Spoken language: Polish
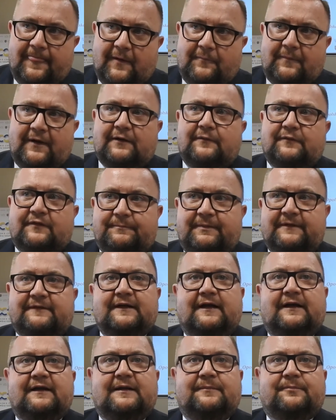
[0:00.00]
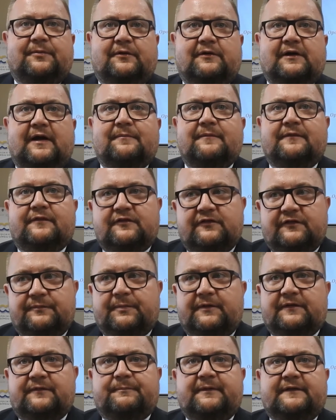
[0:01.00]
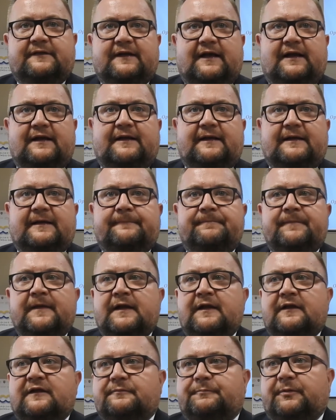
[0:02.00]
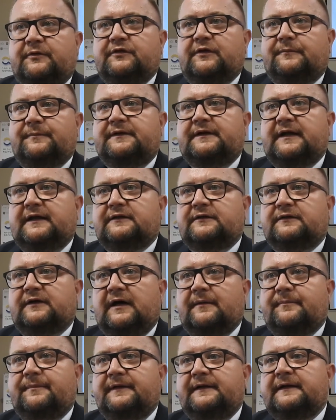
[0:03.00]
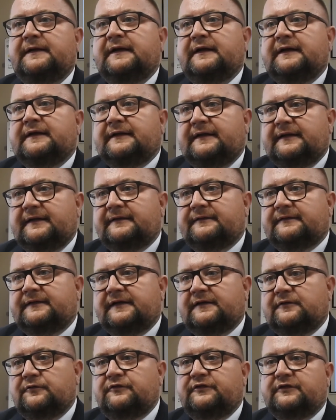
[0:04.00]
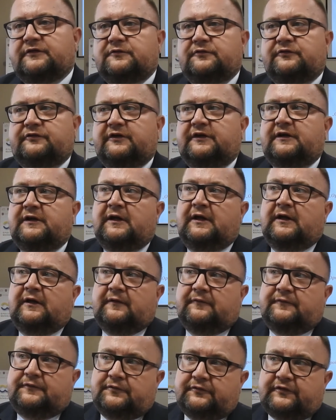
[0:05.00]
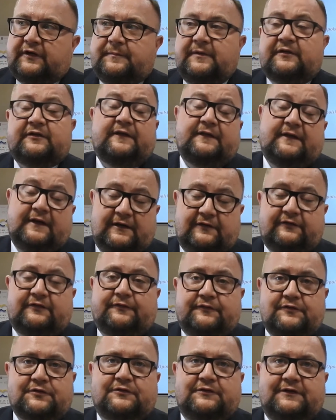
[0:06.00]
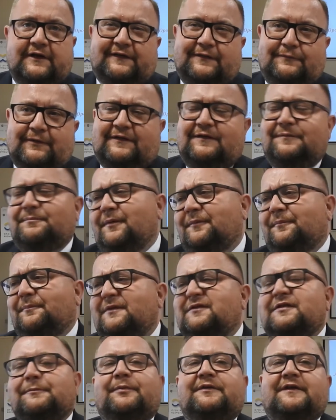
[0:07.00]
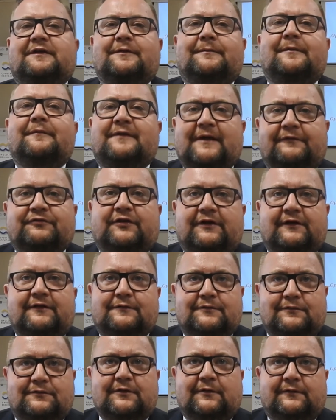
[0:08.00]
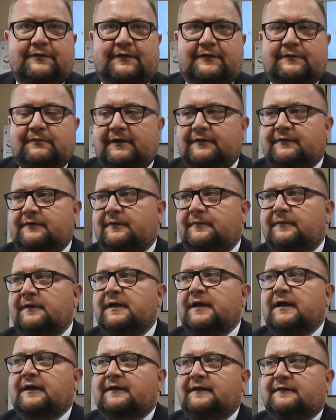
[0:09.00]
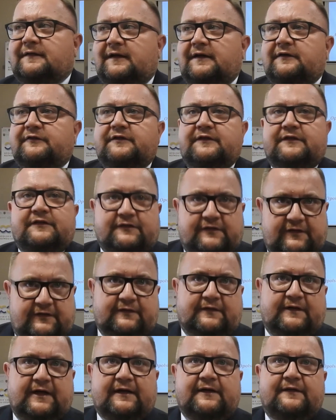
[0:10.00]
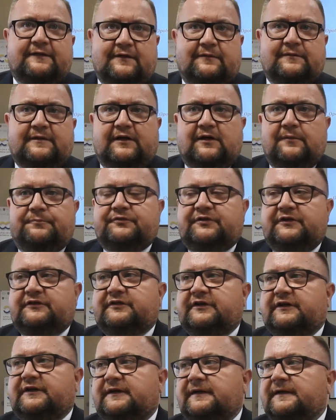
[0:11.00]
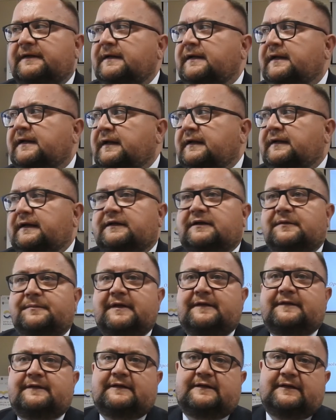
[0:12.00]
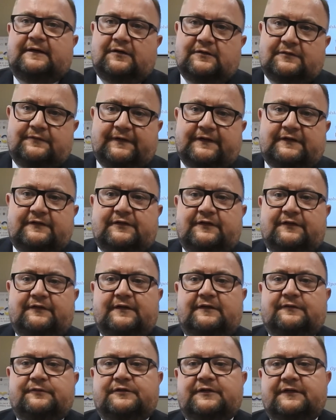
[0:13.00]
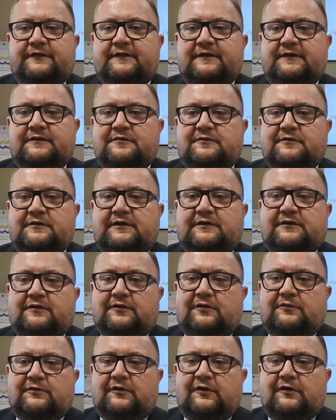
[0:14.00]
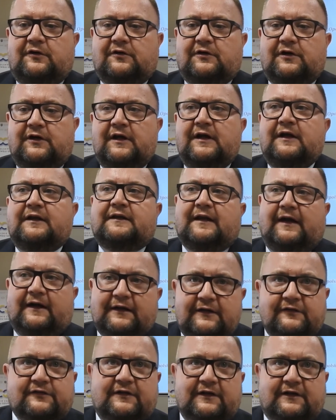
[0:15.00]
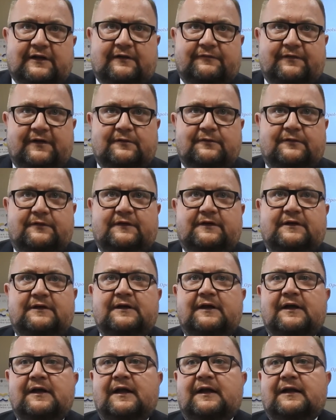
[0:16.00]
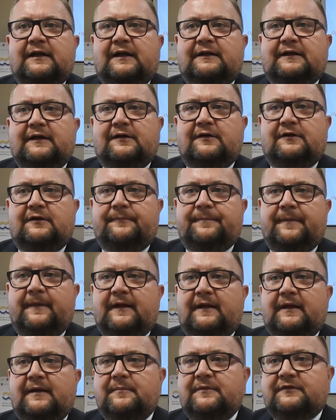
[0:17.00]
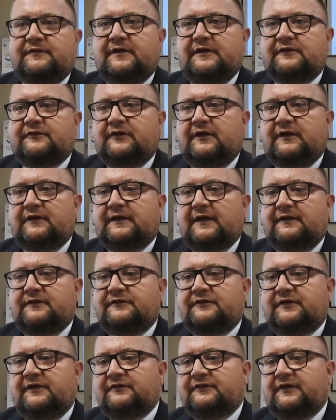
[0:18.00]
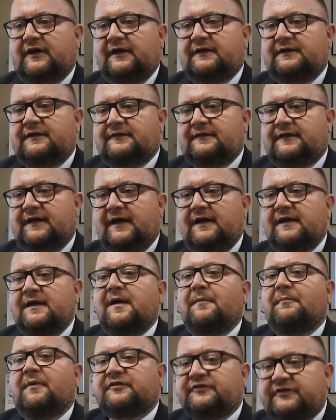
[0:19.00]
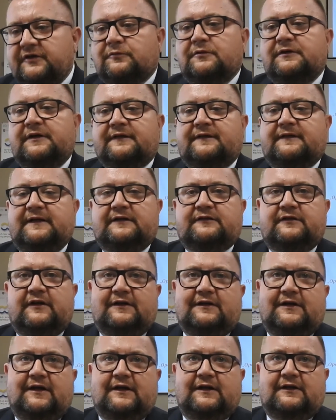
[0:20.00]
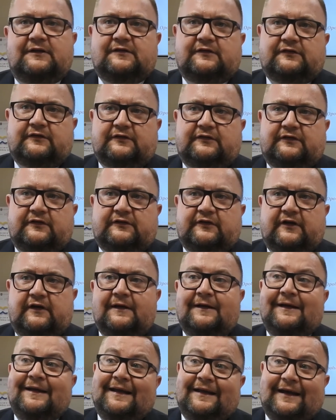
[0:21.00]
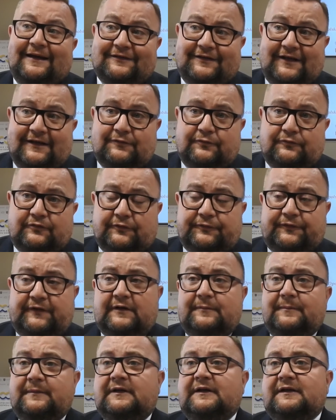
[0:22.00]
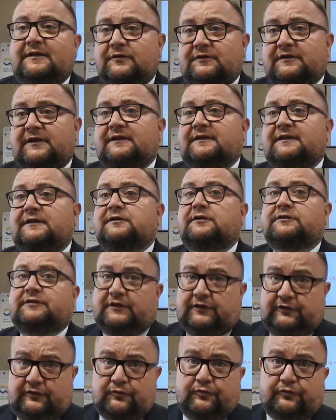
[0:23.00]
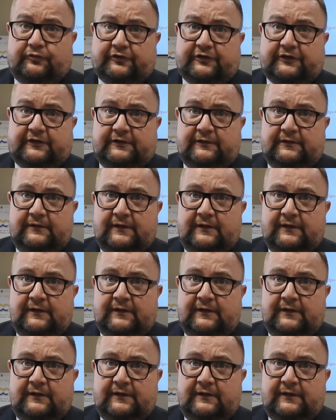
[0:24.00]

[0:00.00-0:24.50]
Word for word: mają specjalne programy, specjalne sposoby na to, aby tych ludzi, którzy w dużej mierze znaleźli się w trudnej sytuacji, bo bycie poza domem zawsze jest trudną sytuacją, niezależnie z, z jakiej są tego przyczyny. Natomiast rok 2022 to rok, rok tragiczny dla wielu z nich. Dlatego myślę, że ta dzisiejsza edycja ma szczególne znaczenie i cieszę się, że aż tak dużo firm i to nie tylko tych dużych,